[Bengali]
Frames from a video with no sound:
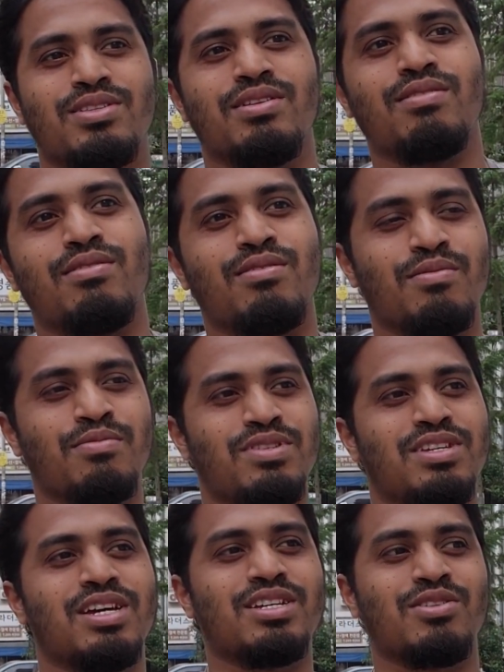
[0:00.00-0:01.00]
তো
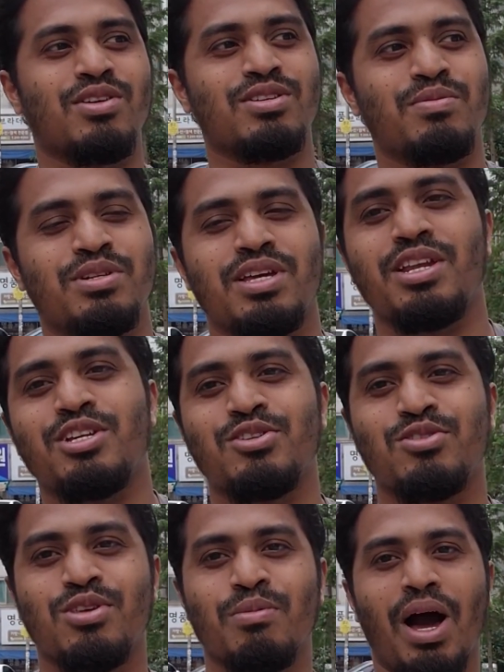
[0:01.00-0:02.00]
জিজ্ঞাসা করে যে ভিসার ইস্যু
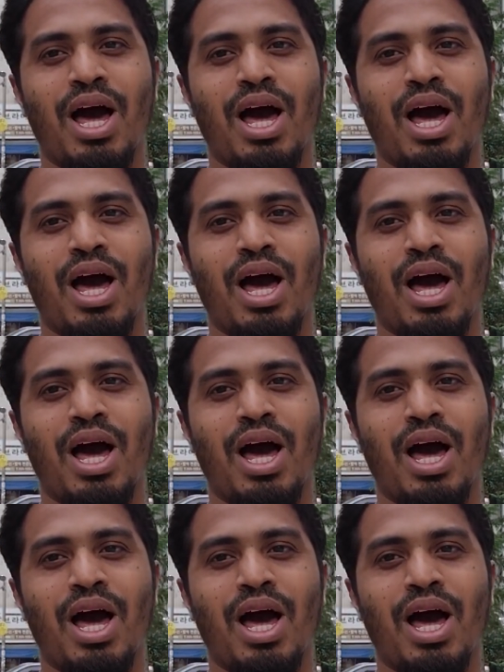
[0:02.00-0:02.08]
যদি